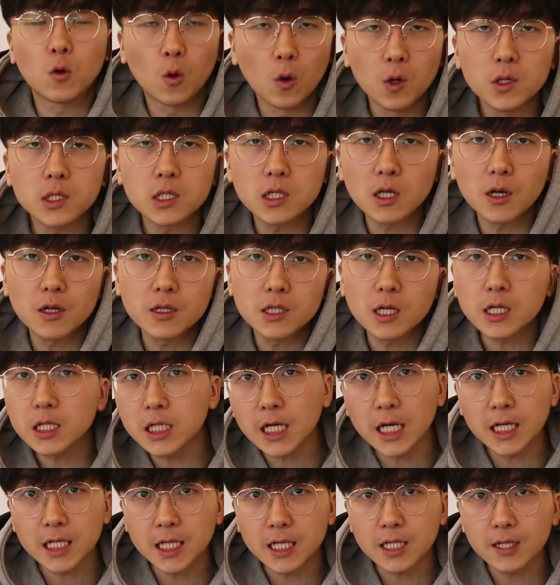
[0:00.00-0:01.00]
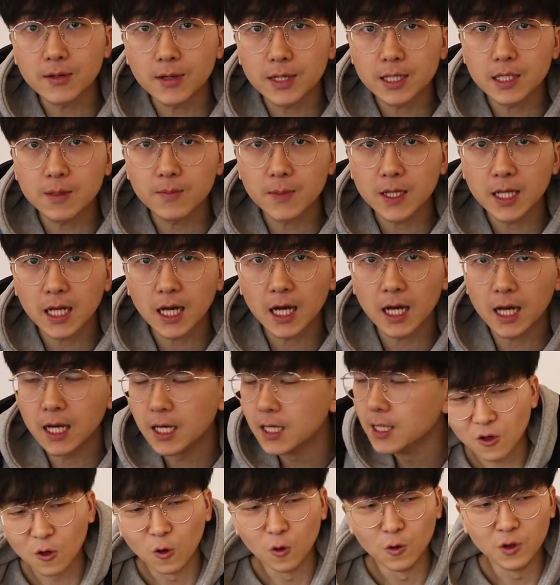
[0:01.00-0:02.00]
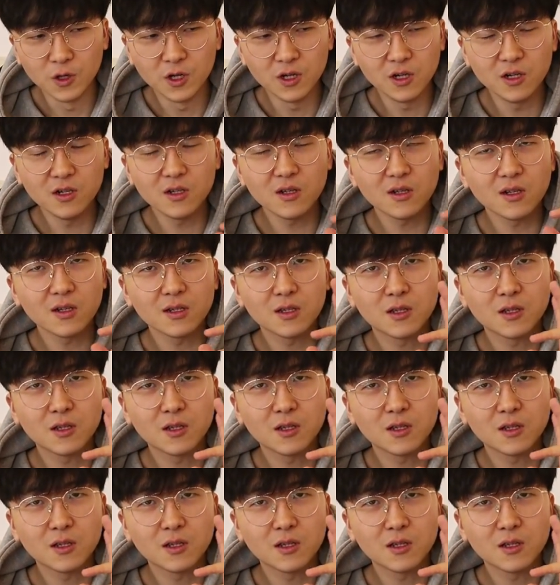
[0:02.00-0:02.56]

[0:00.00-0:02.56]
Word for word: 고스트헌터 시간 찾아왔습니다 저 오늘